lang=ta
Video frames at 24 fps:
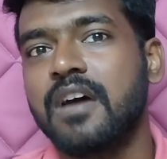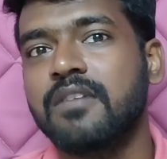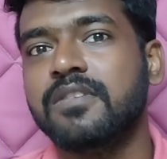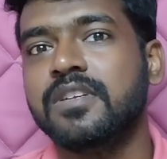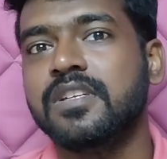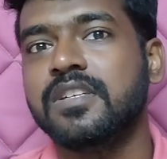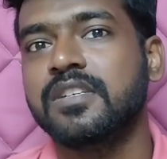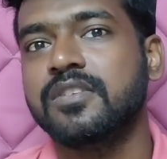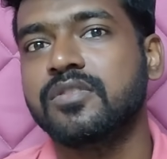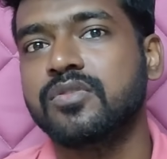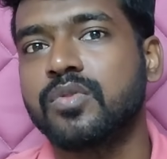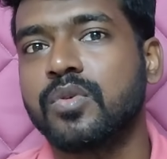
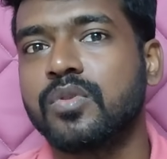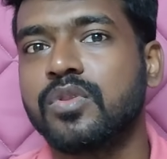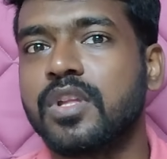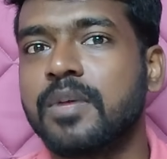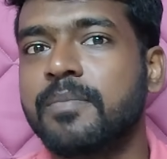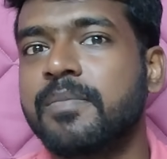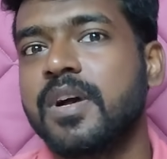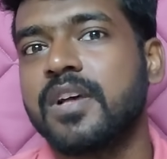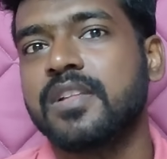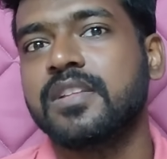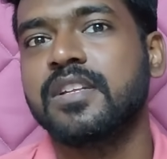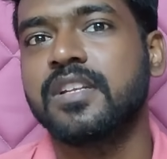அவனுக்கு
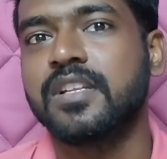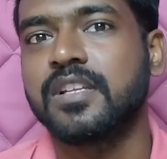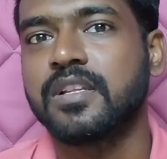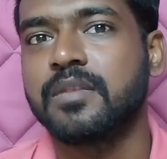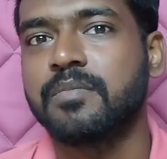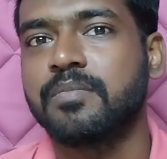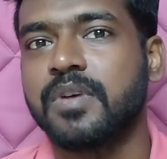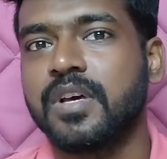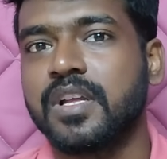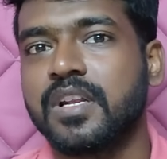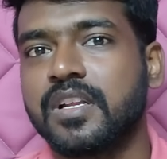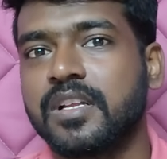
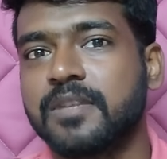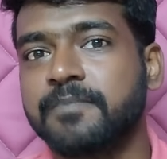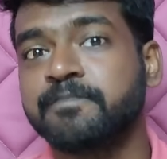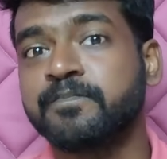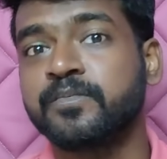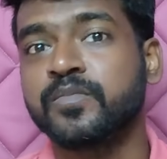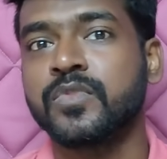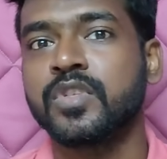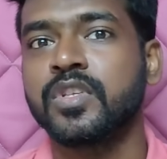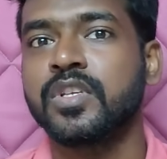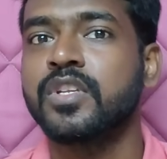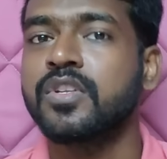சொந்தமாகுதுன்றதை பாருங்கள்
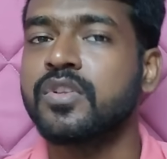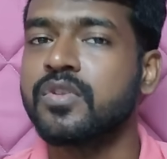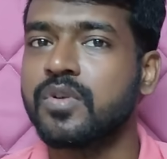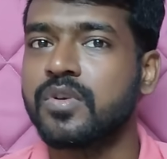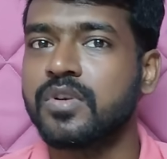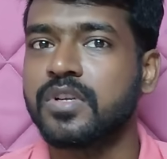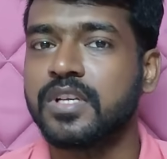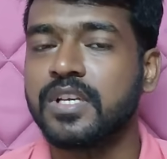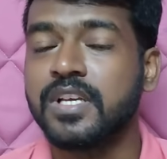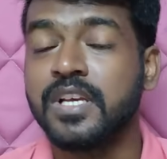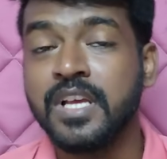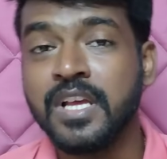
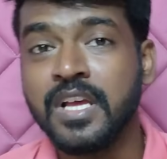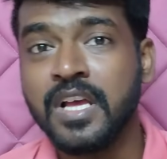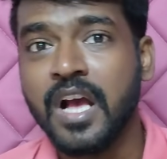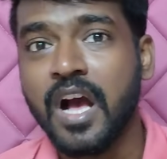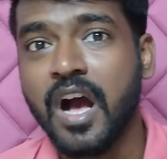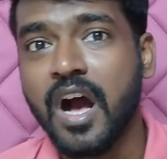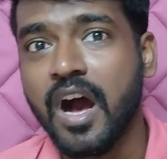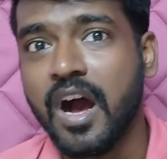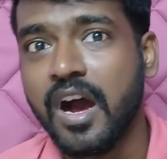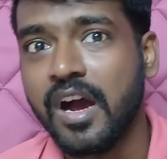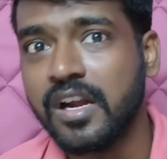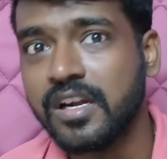இன்னொன்று
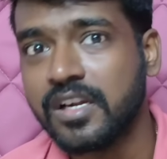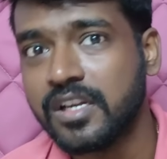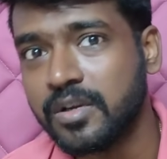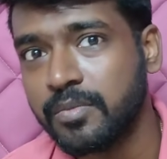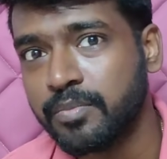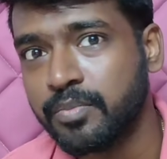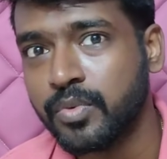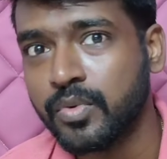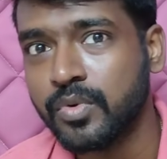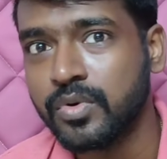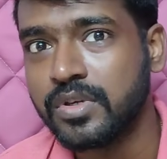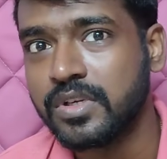
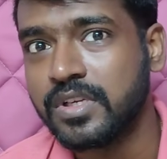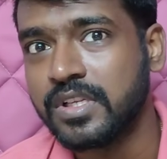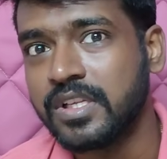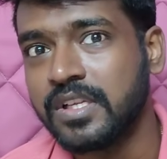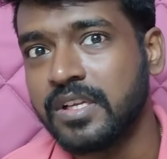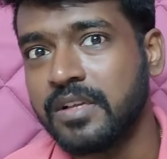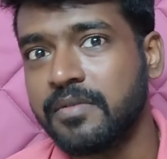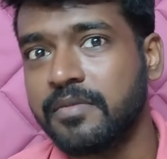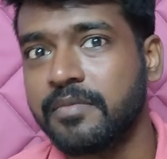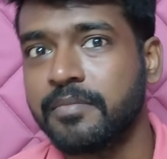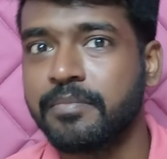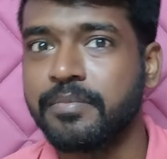ஆர்டரை போட்டு
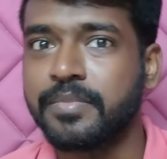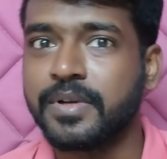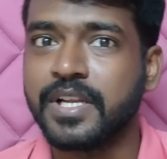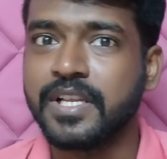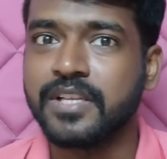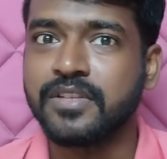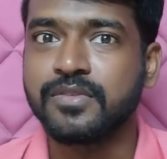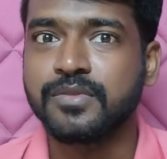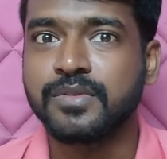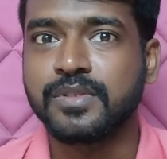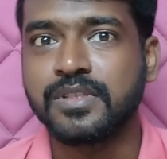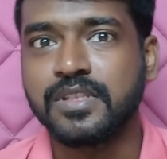
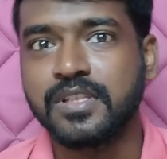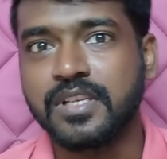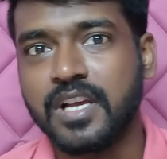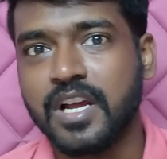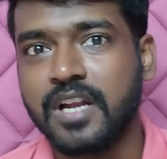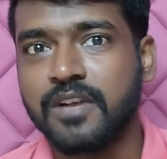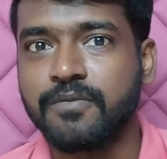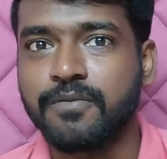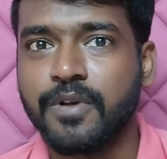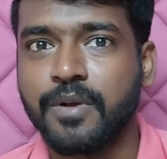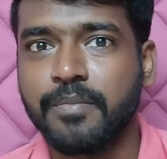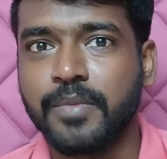ப்ரைஸ் வந்து
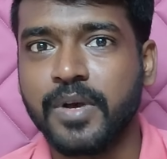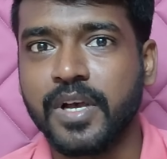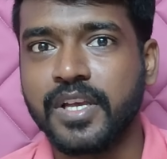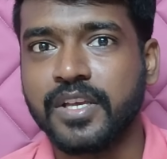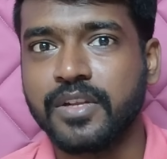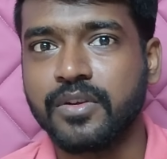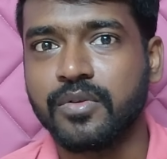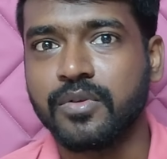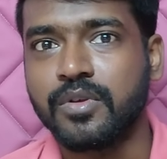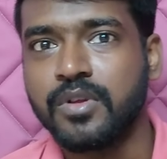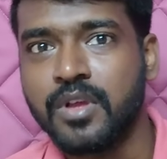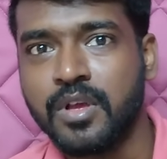கன்ஃபார்ம்
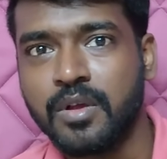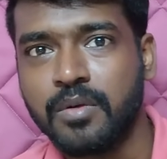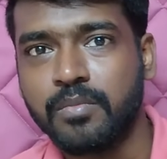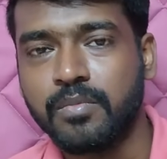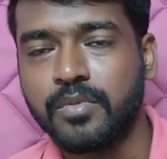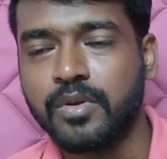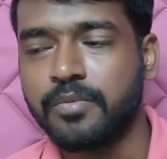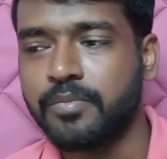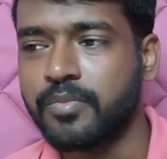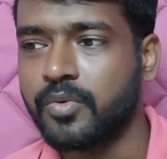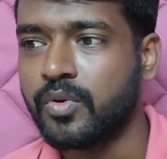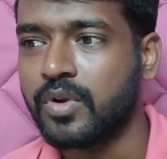ஆயிரும்
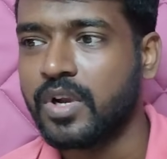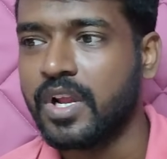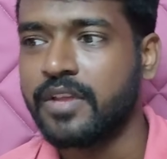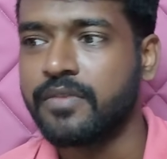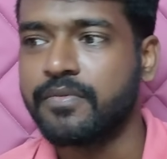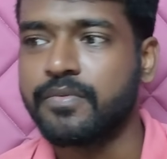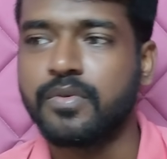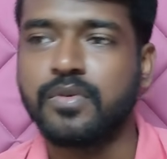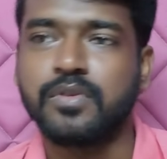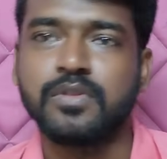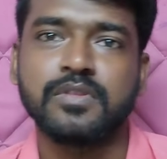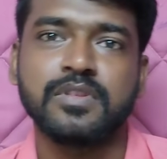இப்போ ஒரு
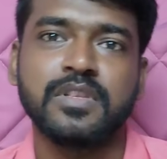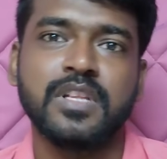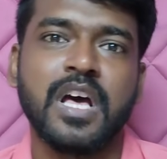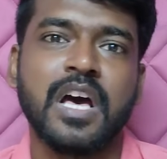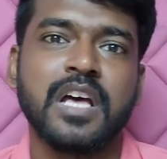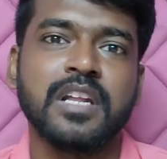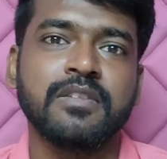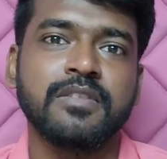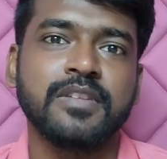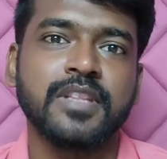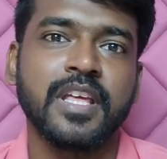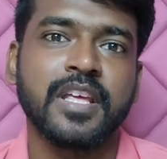ஐஃபோன் வந்து
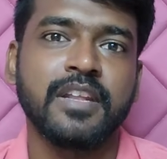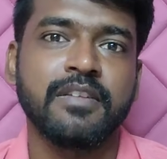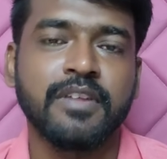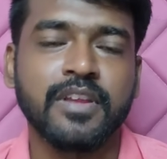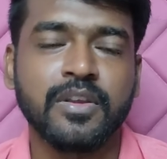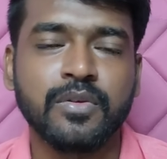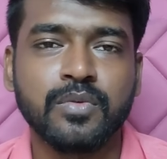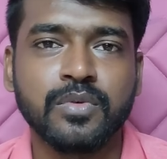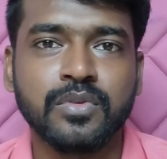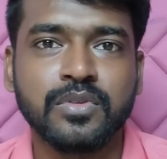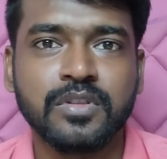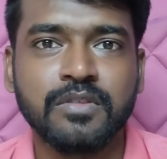
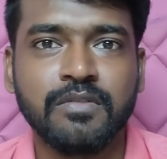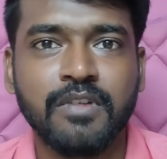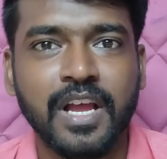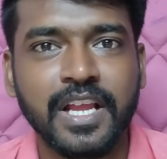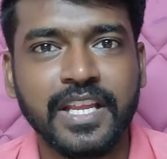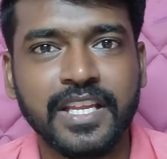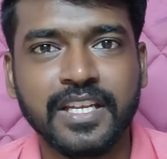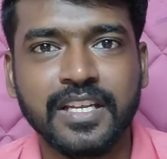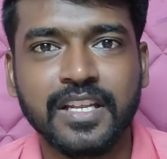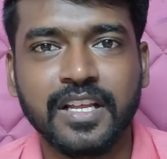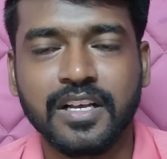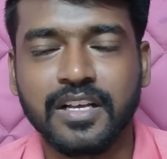ரூபாய் கொடுத்து
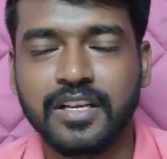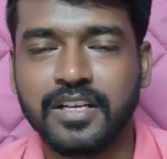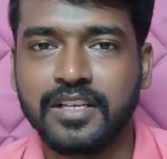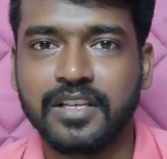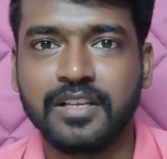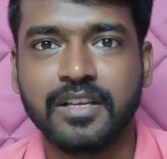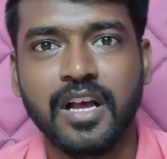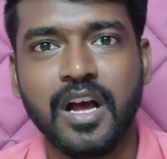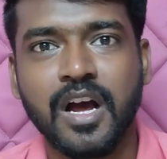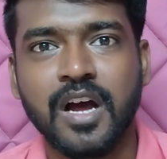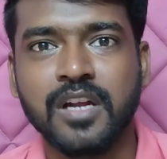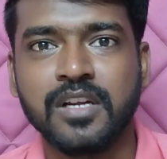வாங்கிட்டாங்க
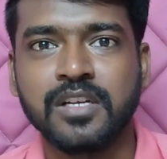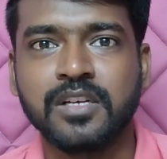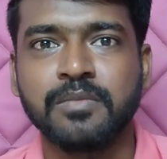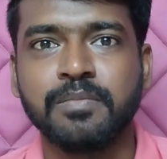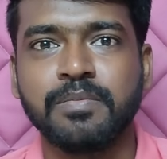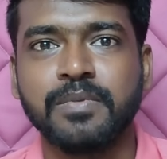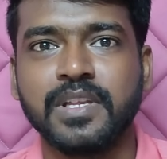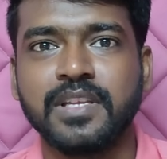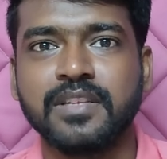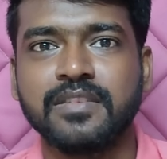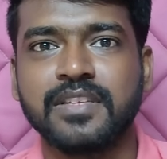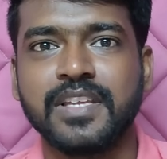
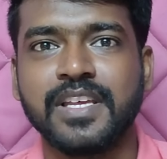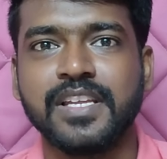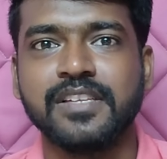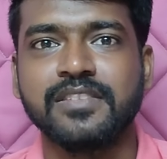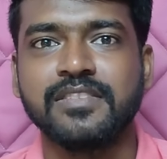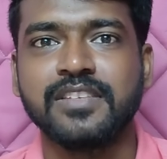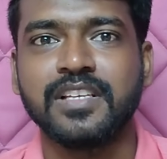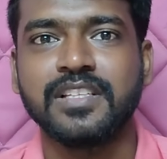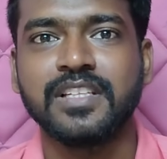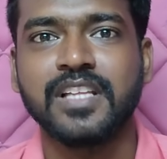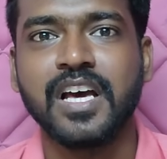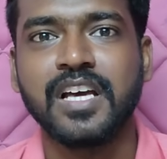ஆர்டர் ப்ளேஸ்
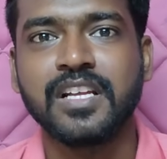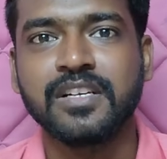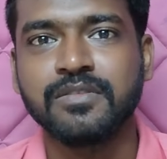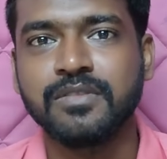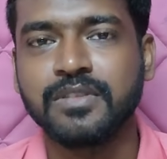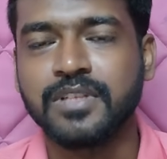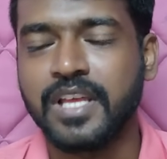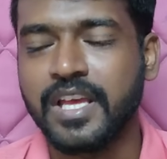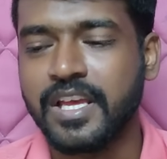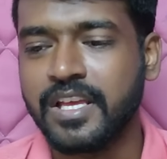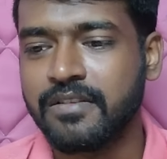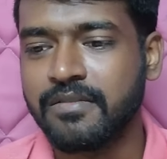ஆகிடுச்சு அந்த
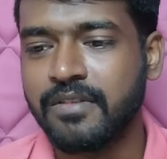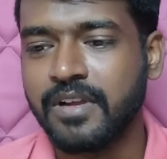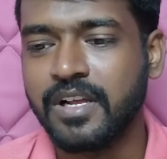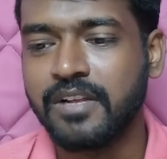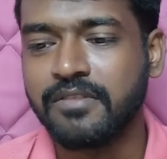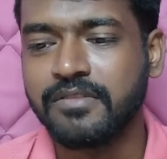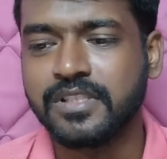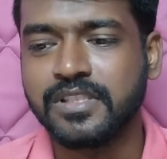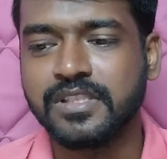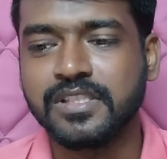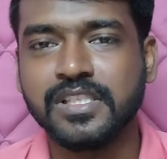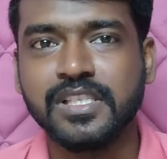அறுபதாயிரரூபா
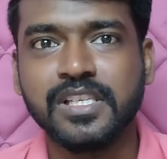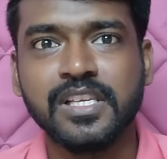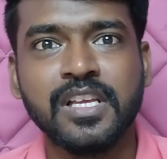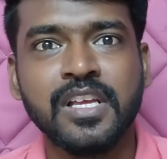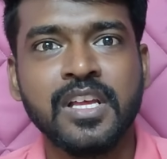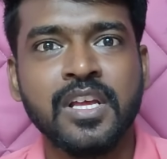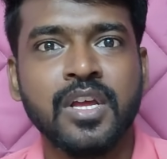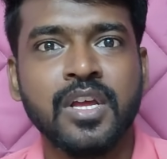வந்து